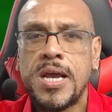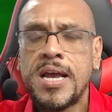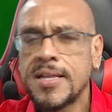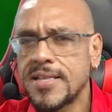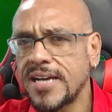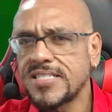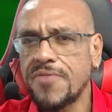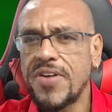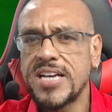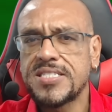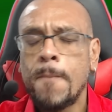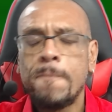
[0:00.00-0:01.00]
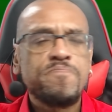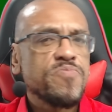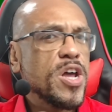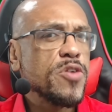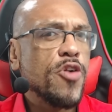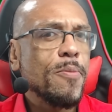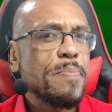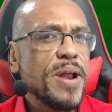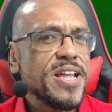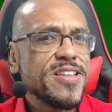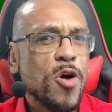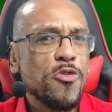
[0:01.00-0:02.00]
Dessa vez, eu não vou me
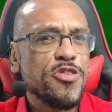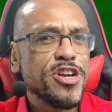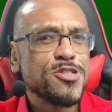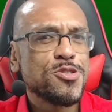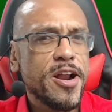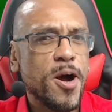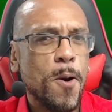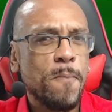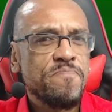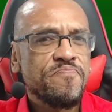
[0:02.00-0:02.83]
prender a um vídeo só não.